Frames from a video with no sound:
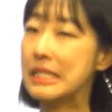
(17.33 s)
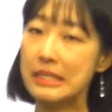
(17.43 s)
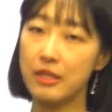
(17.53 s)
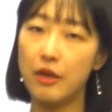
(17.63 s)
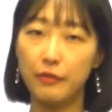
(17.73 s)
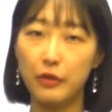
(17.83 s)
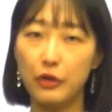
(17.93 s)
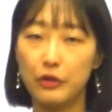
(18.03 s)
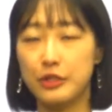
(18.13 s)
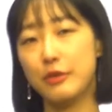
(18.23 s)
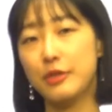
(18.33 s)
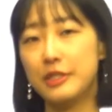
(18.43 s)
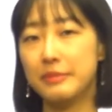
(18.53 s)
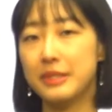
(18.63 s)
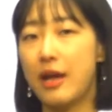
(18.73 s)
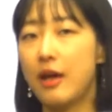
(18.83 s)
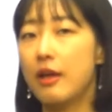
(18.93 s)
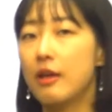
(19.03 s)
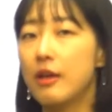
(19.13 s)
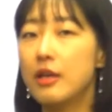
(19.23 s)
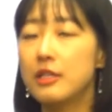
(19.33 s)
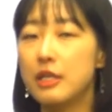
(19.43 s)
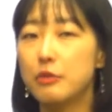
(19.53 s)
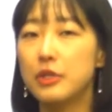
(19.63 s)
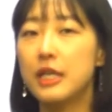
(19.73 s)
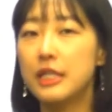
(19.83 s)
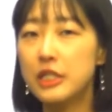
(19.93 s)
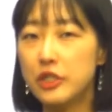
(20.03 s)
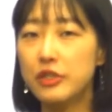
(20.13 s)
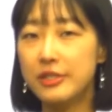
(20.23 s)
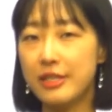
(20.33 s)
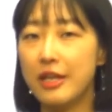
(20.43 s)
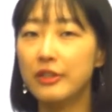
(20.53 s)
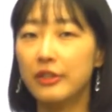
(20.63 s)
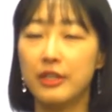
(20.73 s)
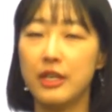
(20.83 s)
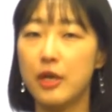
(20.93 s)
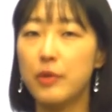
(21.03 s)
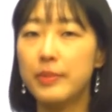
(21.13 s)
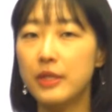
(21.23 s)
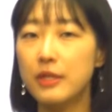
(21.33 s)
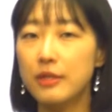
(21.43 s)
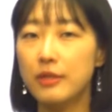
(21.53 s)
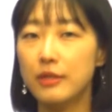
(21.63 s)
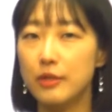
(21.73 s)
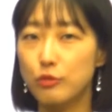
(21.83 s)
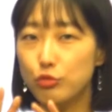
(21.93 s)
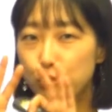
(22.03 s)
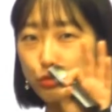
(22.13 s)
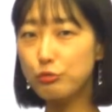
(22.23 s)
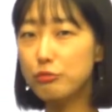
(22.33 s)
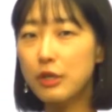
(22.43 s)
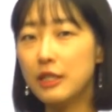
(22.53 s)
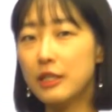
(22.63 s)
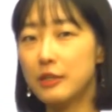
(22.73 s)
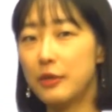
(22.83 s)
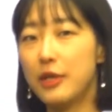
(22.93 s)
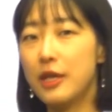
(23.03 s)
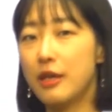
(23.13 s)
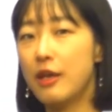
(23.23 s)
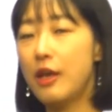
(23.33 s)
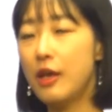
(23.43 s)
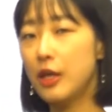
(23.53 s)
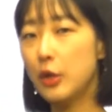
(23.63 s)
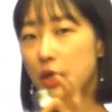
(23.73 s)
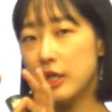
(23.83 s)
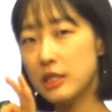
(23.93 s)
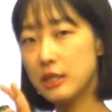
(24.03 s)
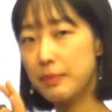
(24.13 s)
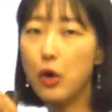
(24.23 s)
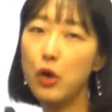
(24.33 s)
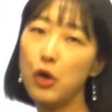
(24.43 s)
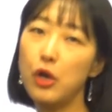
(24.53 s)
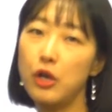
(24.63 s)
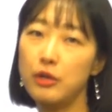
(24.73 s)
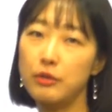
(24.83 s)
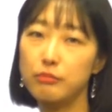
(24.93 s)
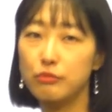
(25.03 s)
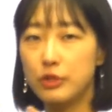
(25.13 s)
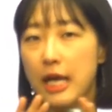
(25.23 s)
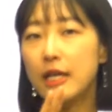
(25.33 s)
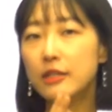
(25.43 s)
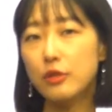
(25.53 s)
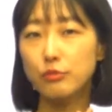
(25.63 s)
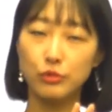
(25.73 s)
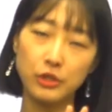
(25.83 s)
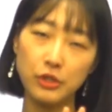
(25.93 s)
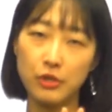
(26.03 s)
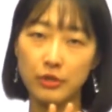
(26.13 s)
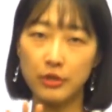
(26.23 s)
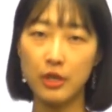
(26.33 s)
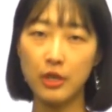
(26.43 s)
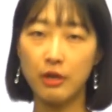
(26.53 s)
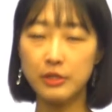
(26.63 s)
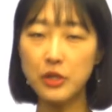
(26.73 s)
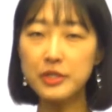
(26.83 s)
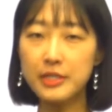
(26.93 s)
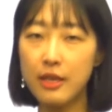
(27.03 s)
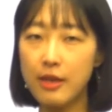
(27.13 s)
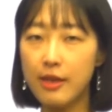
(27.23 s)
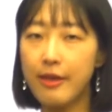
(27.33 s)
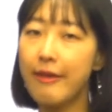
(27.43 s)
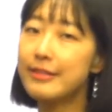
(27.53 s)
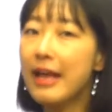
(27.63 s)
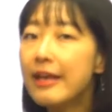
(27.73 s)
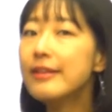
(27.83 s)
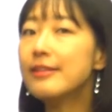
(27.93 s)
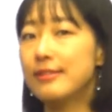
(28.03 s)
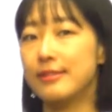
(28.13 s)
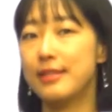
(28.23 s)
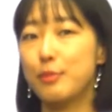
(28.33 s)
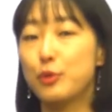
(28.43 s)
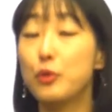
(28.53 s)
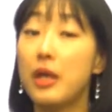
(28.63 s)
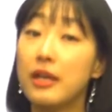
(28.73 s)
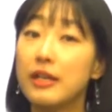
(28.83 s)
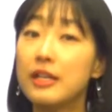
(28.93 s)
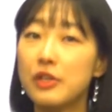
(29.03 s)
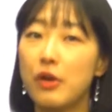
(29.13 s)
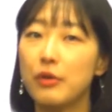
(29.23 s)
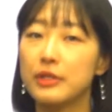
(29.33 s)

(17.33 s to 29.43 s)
Discovered라고 했습니다. 자, 우리가 Interstellar라고 하면은 그런 우주 공간에서의 여러 가지 별, 우리 항성 그런 어, 천체 사이를 이제 보통 얘기를 하죠.